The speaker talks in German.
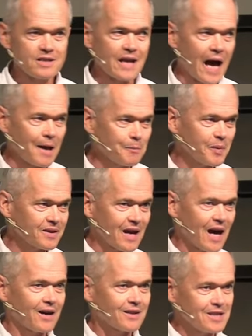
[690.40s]
in
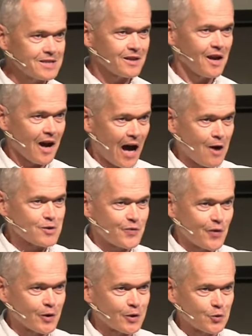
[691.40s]
Anbetracht dieser
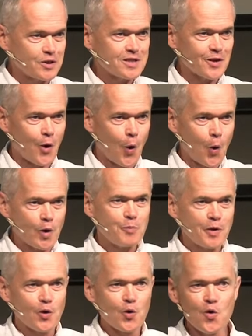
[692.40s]
Herausforderung, dieser hohen
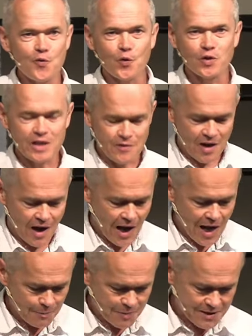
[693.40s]
Berufung, die wir
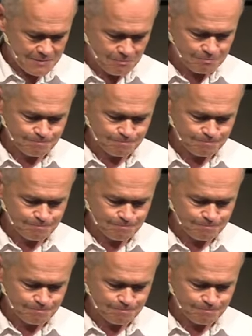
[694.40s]
haben,